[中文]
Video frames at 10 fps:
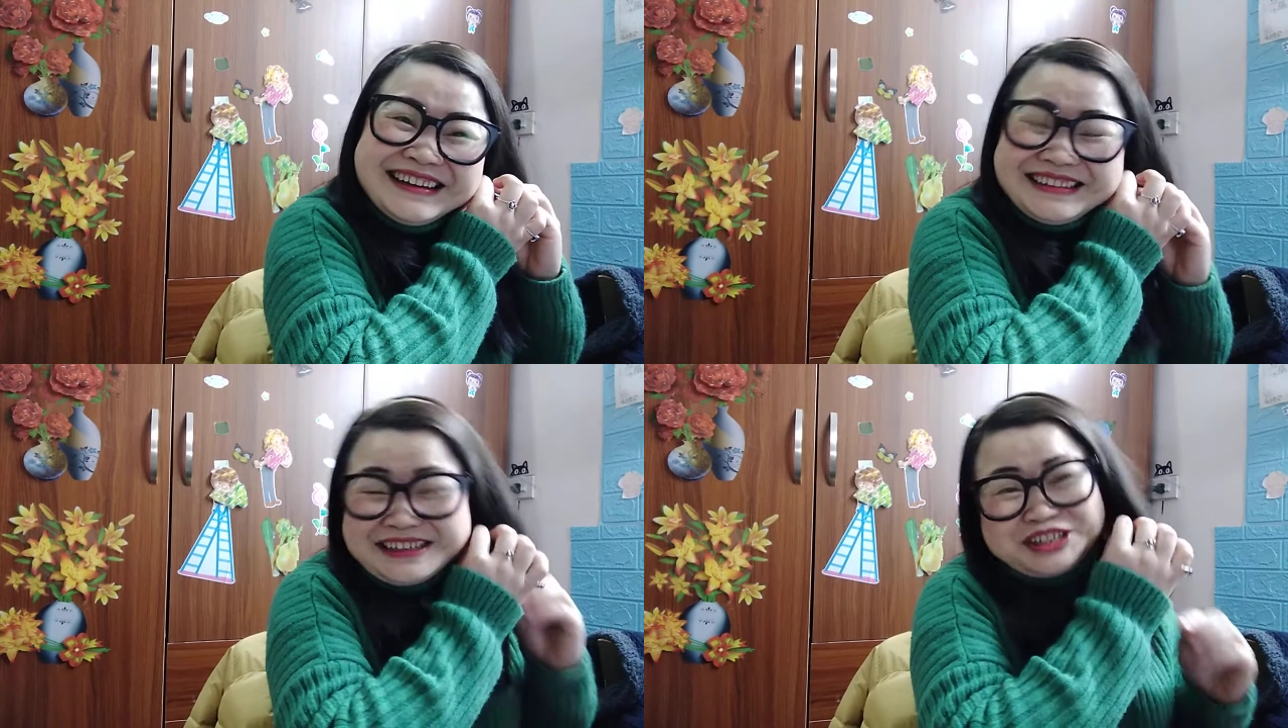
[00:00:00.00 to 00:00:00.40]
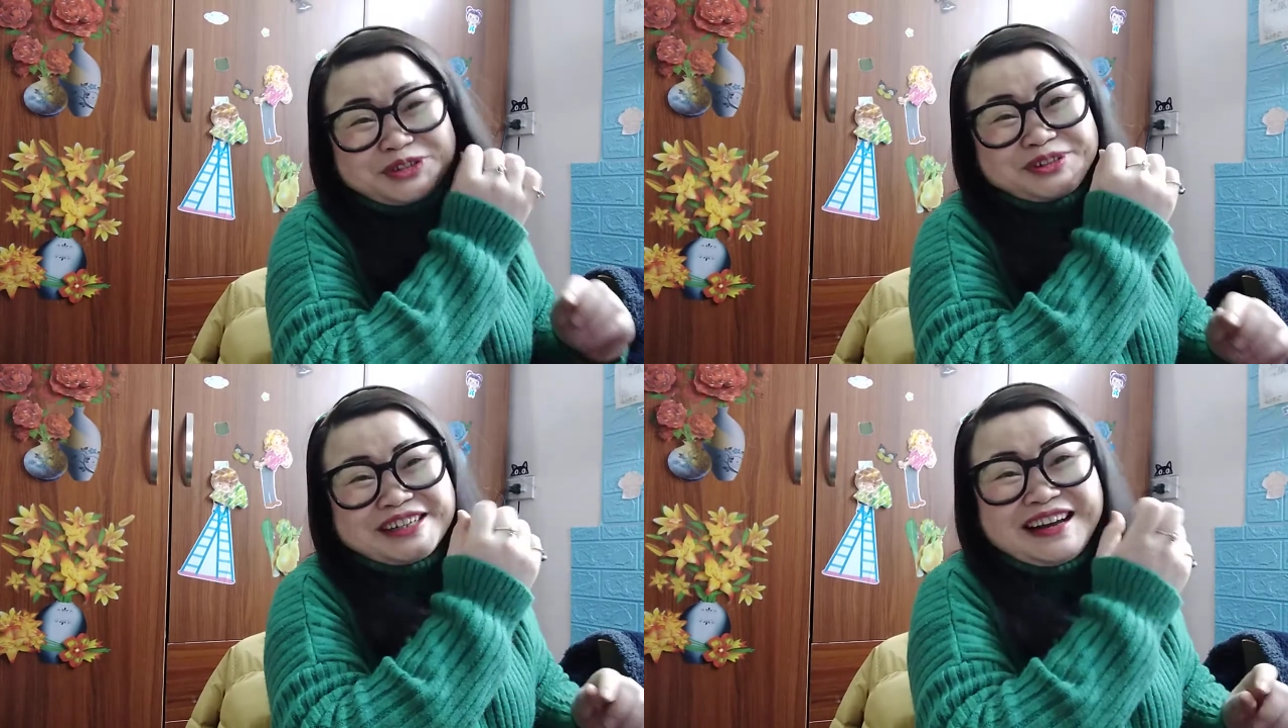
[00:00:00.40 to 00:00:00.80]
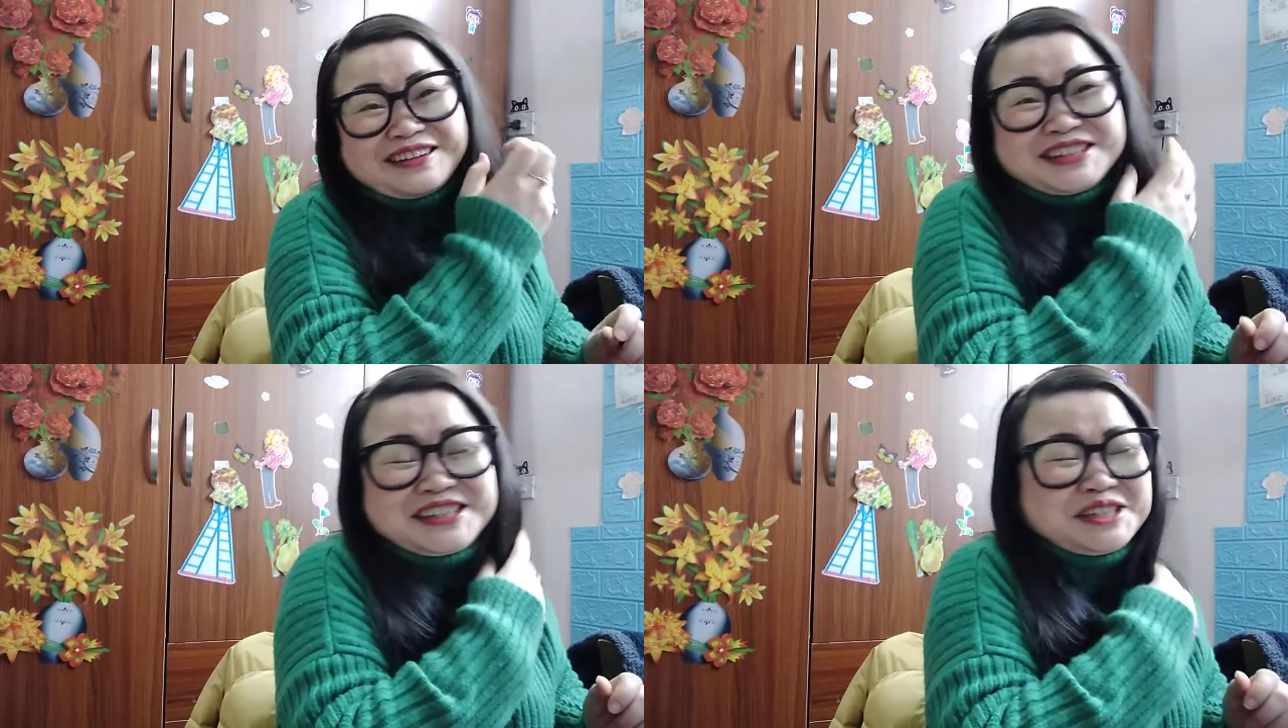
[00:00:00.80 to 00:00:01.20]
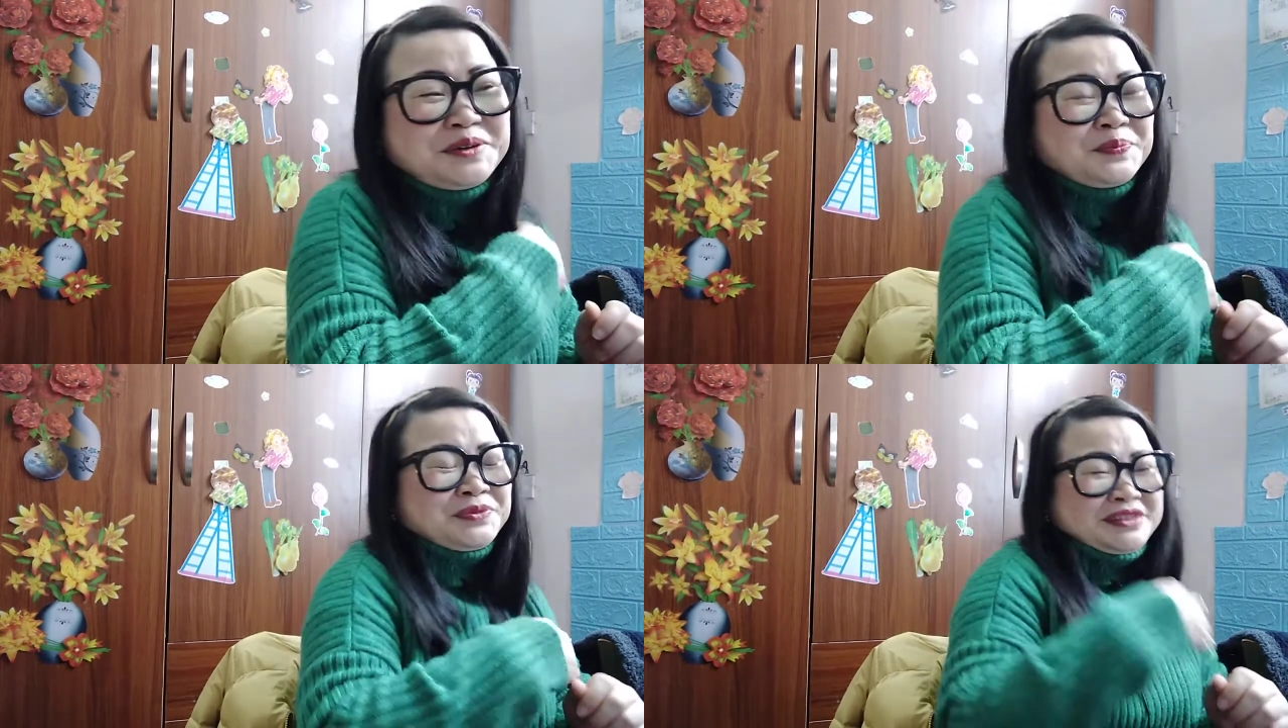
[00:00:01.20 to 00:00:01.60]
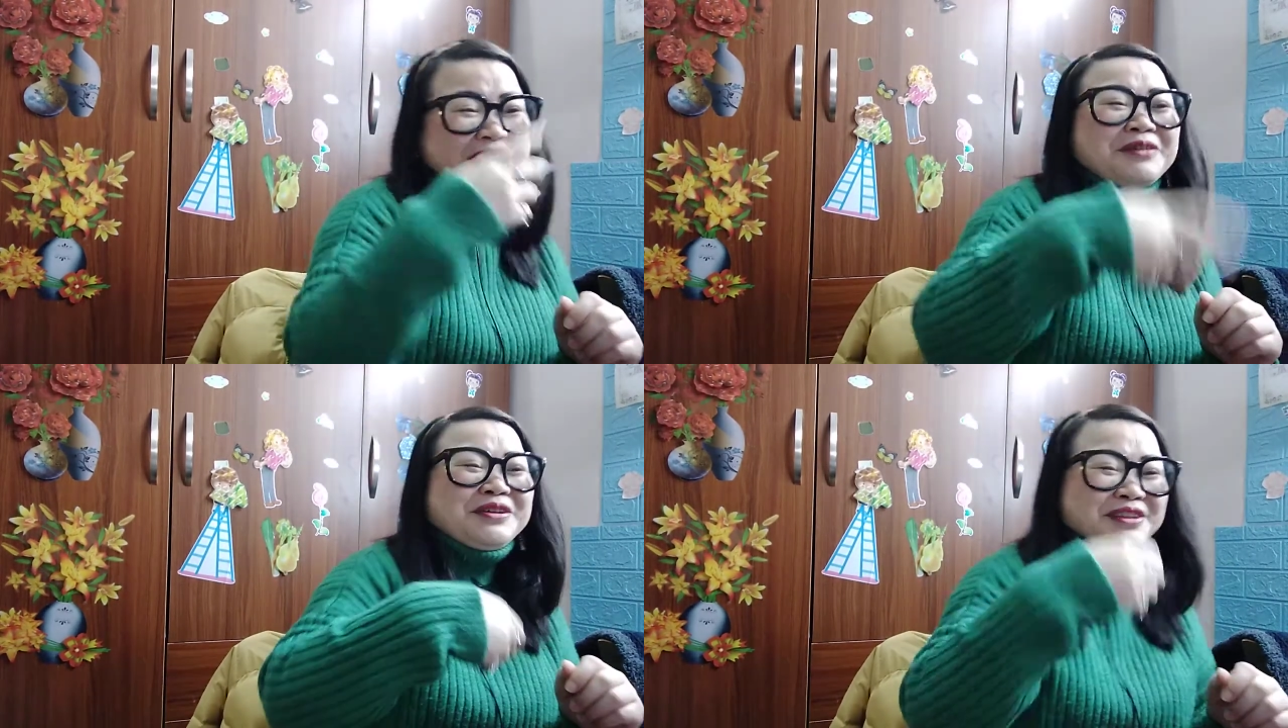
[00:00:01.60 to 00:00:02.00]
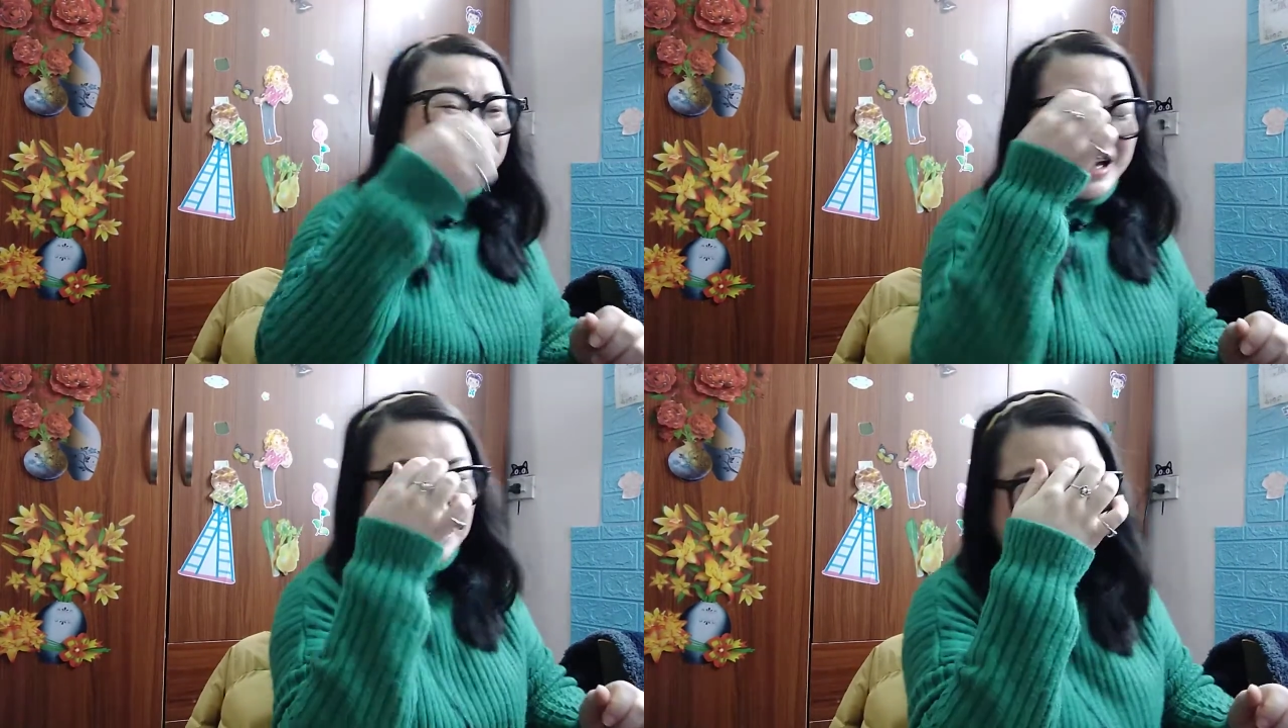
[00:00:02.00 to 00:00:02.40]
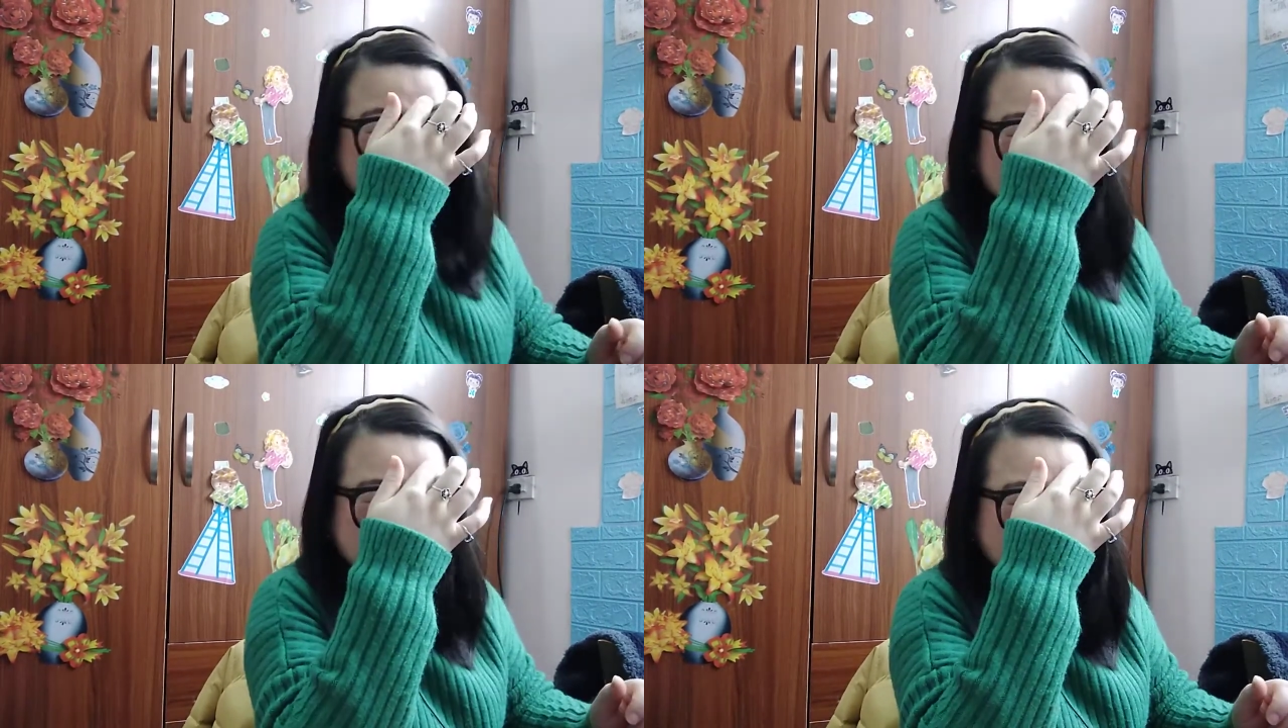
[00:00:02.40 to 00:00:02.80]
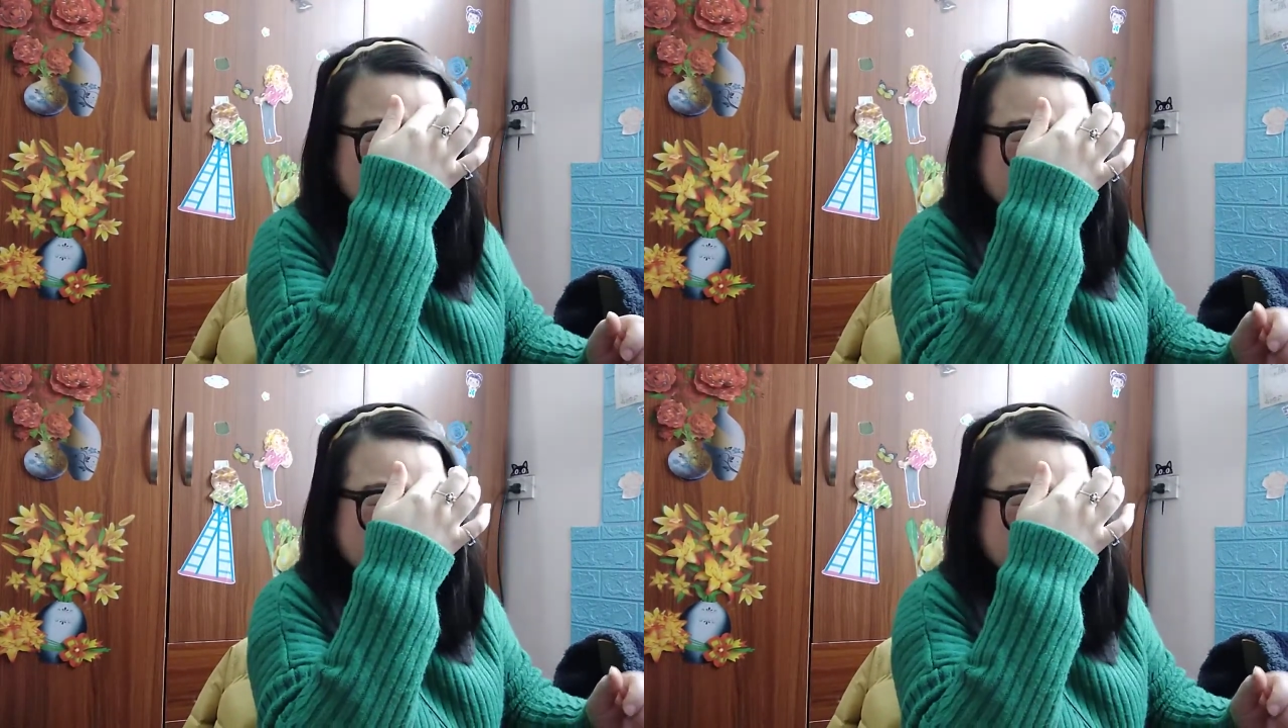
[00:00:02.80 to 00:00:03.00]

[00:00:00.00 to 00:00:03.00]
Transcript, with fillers: 那种和老师交流的感觉。